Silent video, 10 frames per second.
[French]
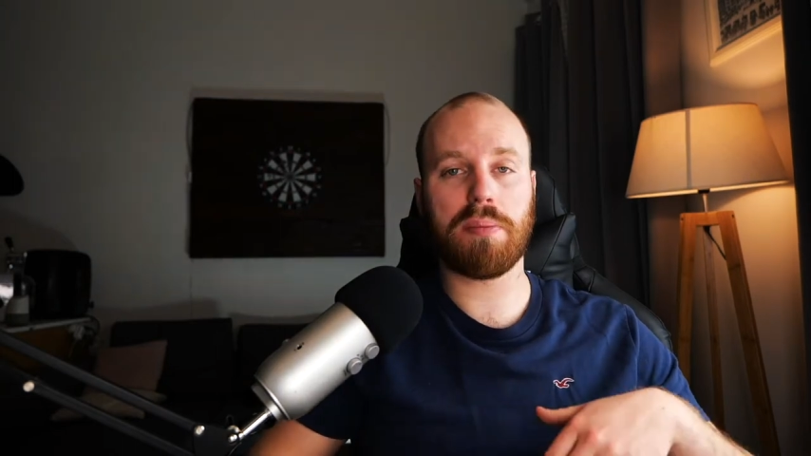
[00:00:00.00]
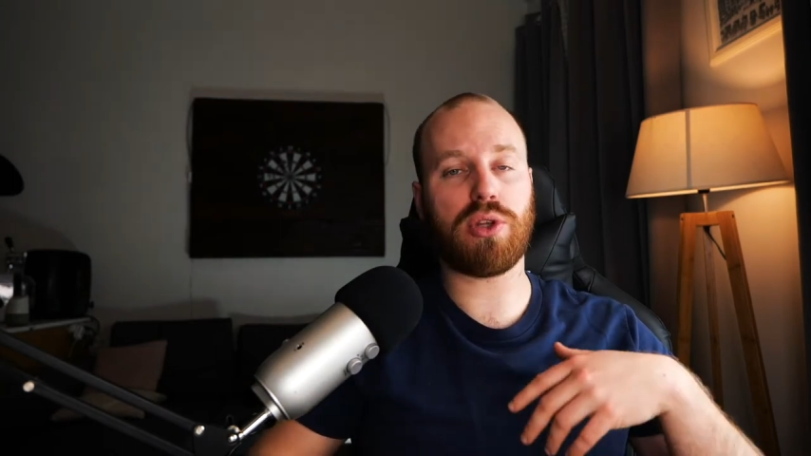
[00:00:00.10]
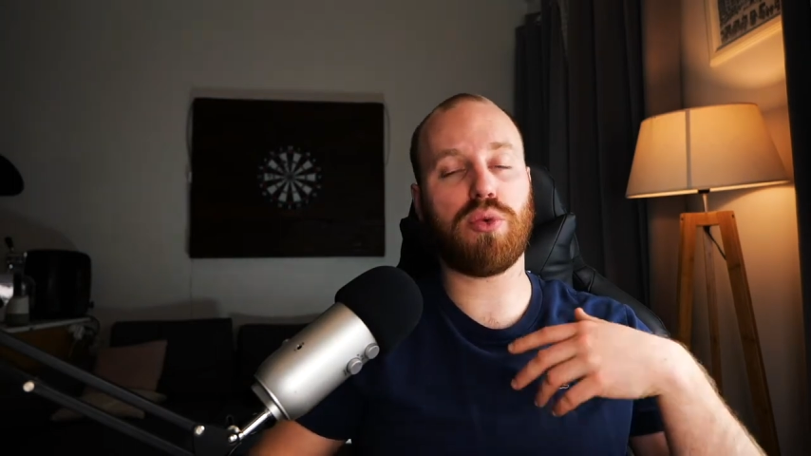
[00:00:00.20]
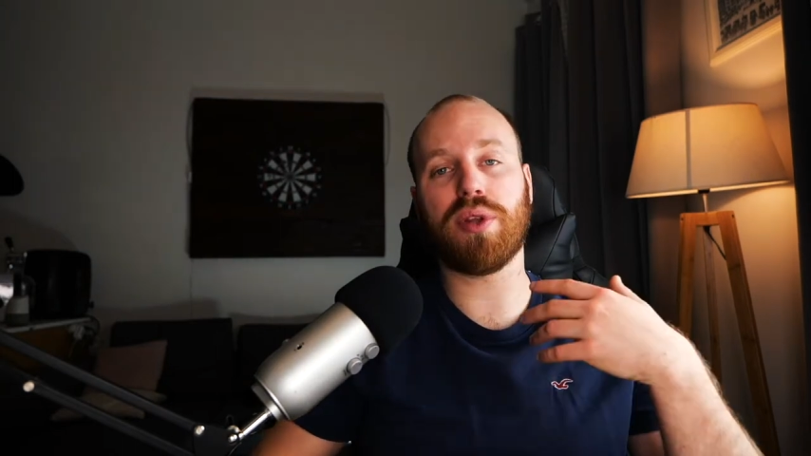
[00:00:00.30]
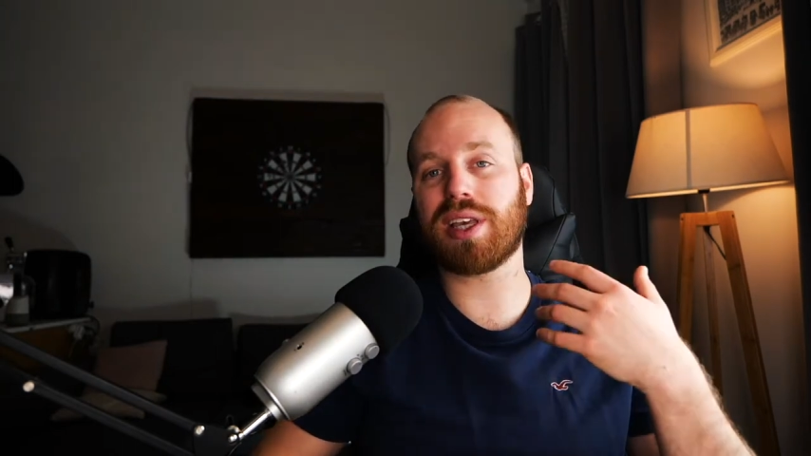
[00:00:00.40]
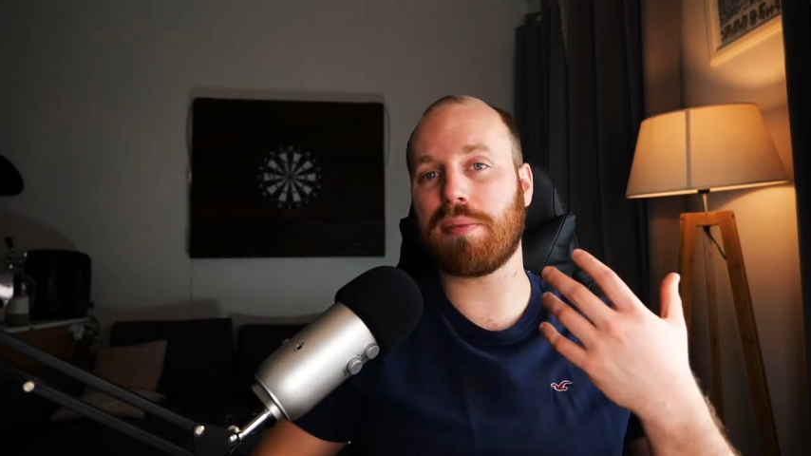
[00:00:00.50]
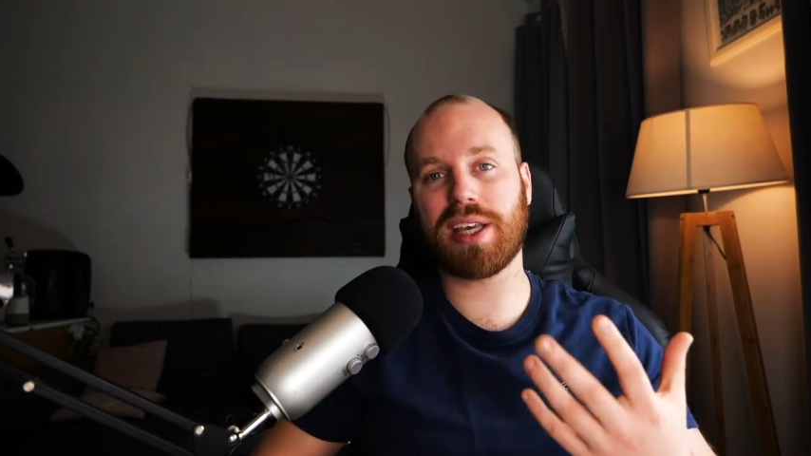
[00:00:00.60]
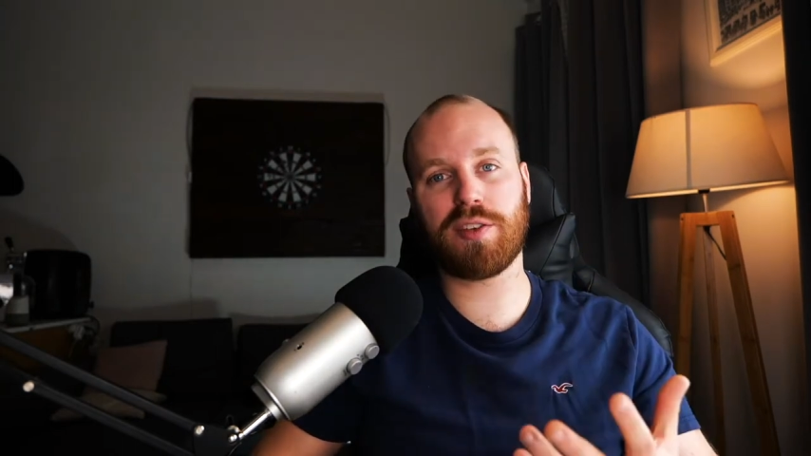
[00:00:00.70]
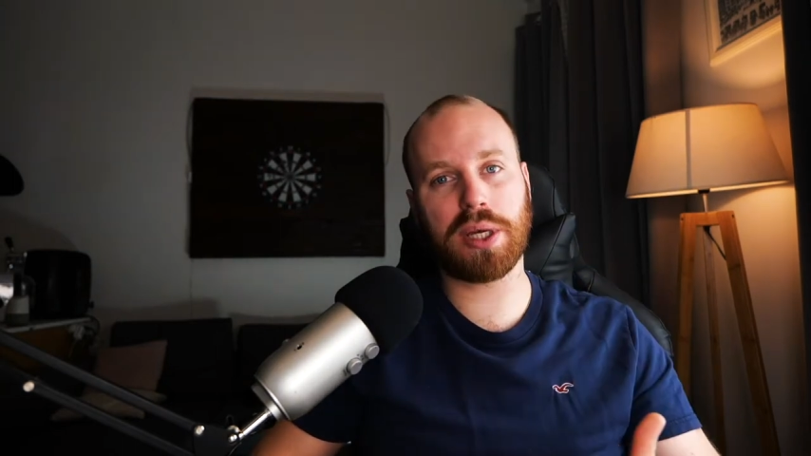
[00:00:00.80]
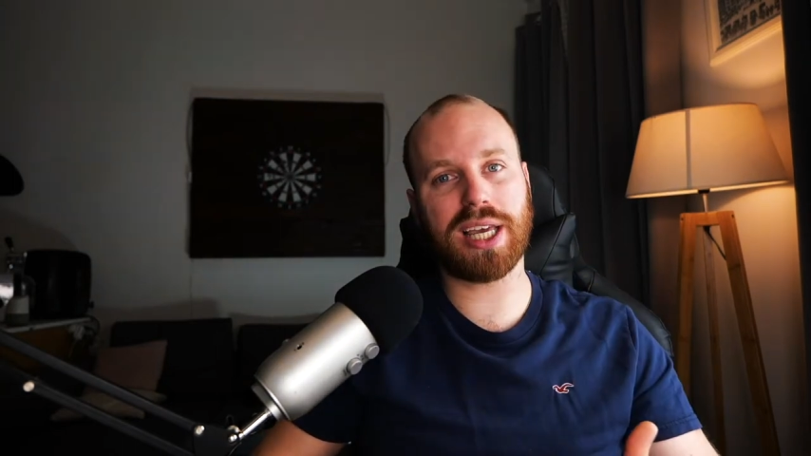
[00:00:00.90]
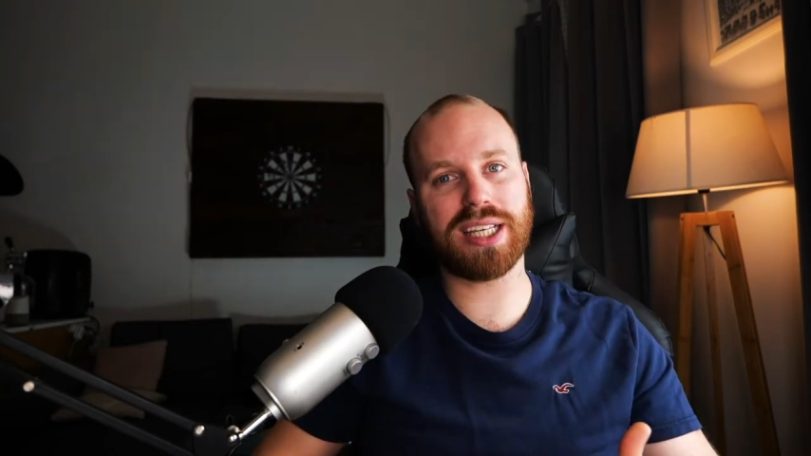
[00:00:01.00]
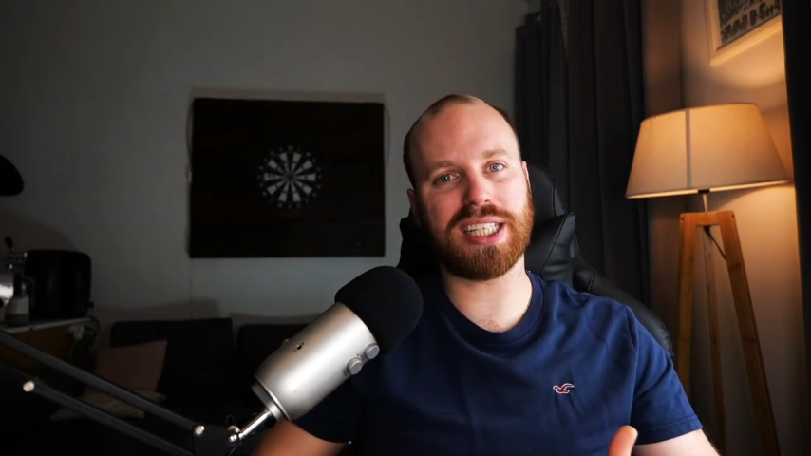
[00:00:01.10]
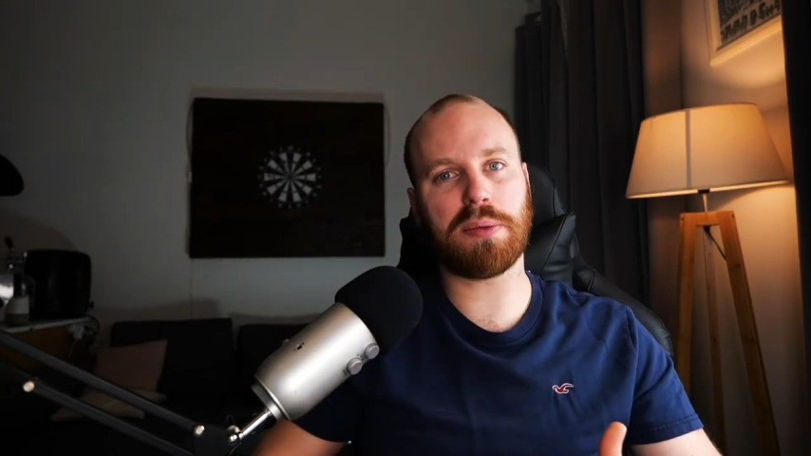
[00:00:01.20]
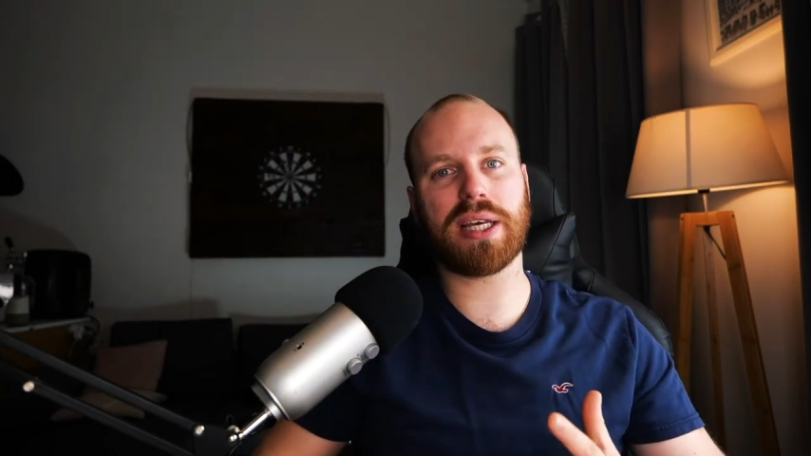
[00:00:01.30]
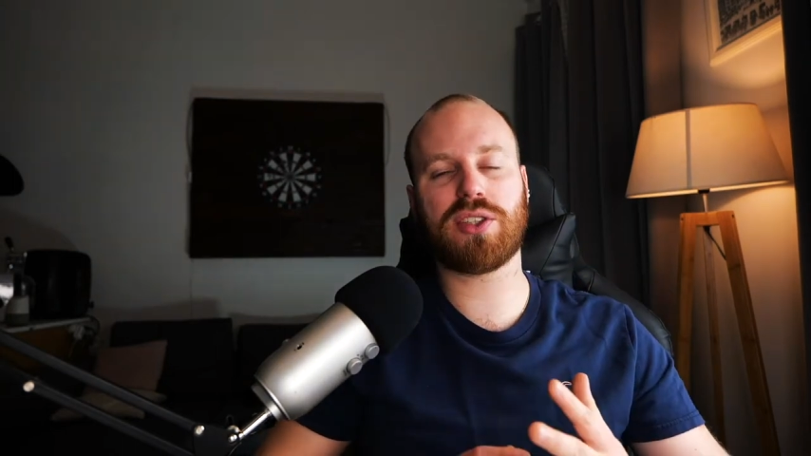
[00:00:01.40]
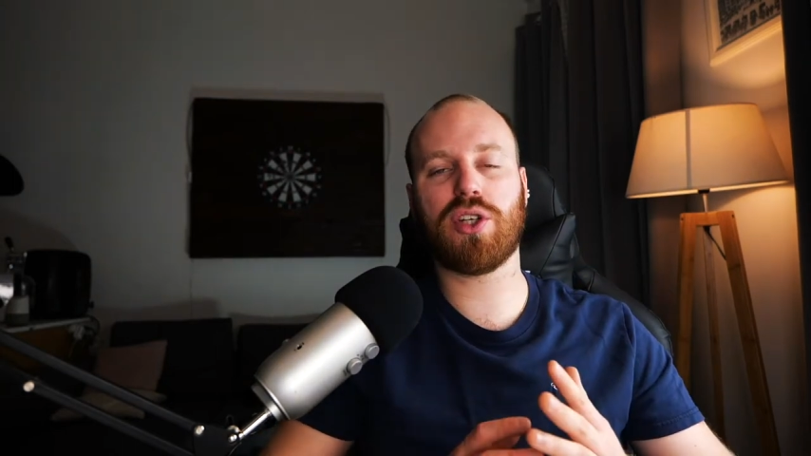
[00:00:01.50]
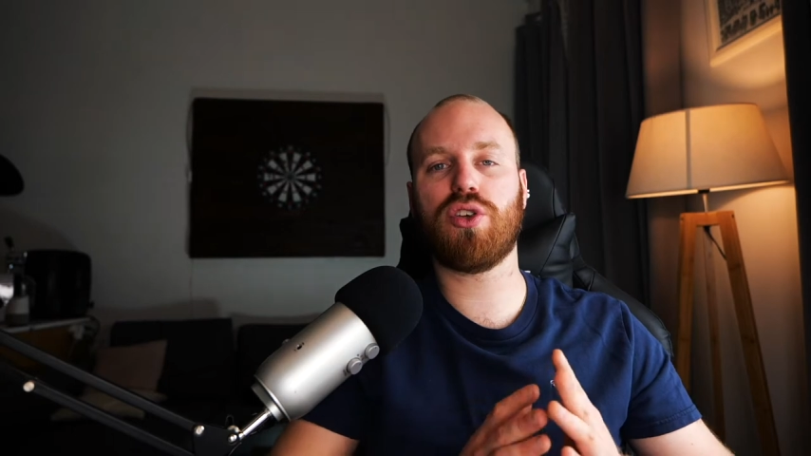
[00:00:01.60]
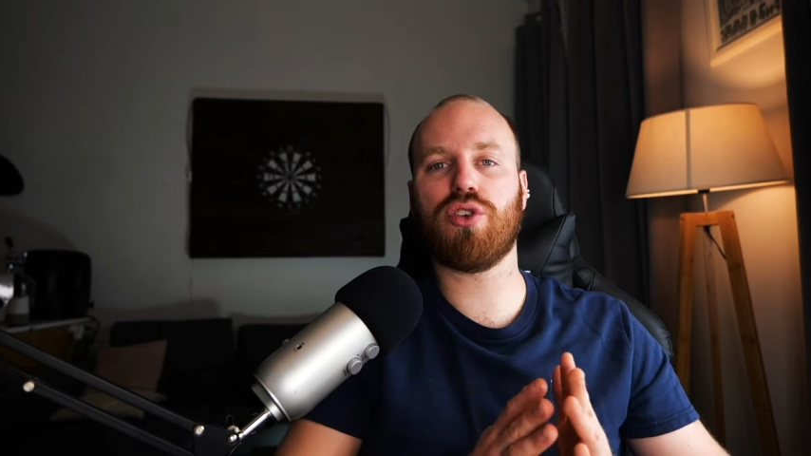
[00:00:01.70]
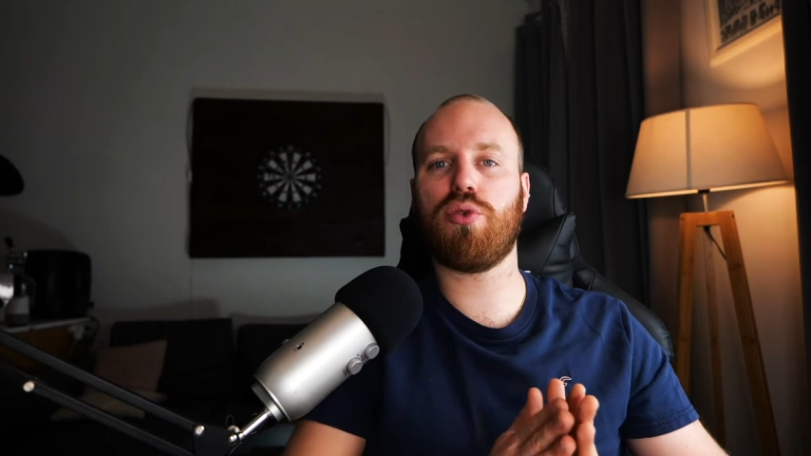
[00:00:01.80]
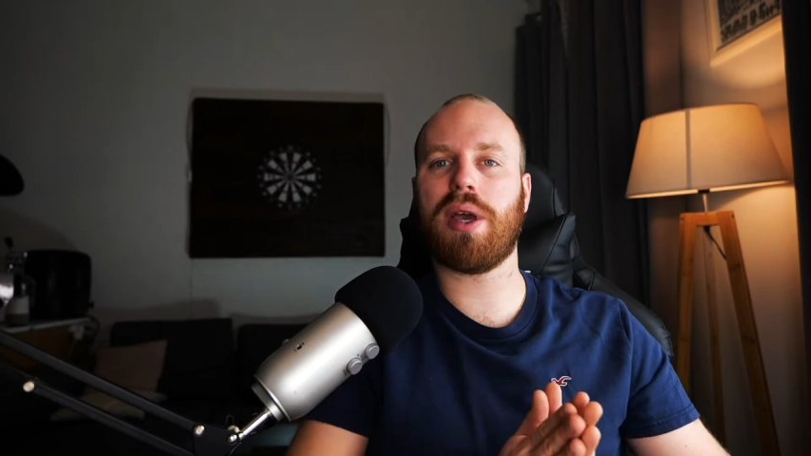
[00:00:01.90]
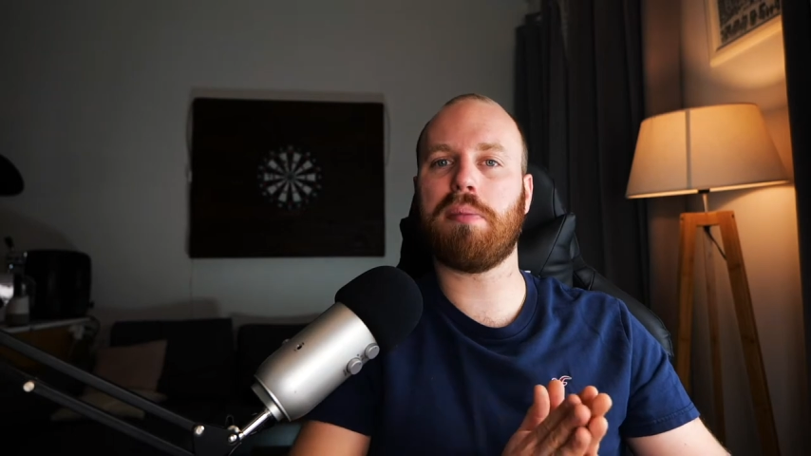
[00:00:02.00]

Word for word: mais tu peux très bien expliquer à cette personne que tu